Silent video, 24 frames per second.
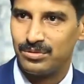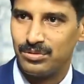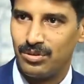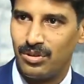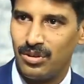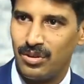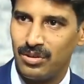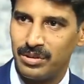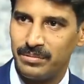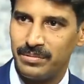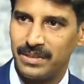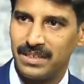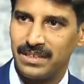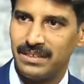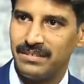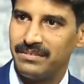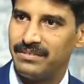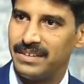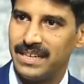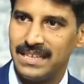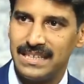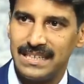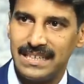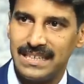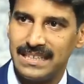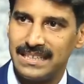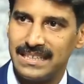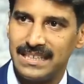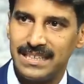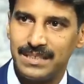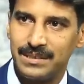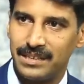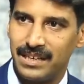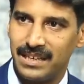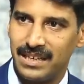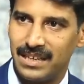ஸோ ஆட்டோமேட்டிக்காக வெயிட்
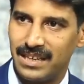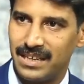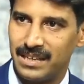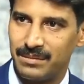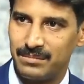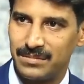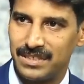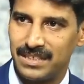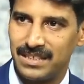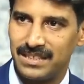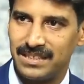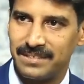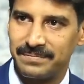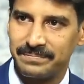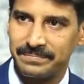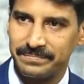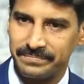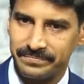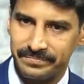இன்க்ரீஸ் ஆக ஆரம்பிச்சிது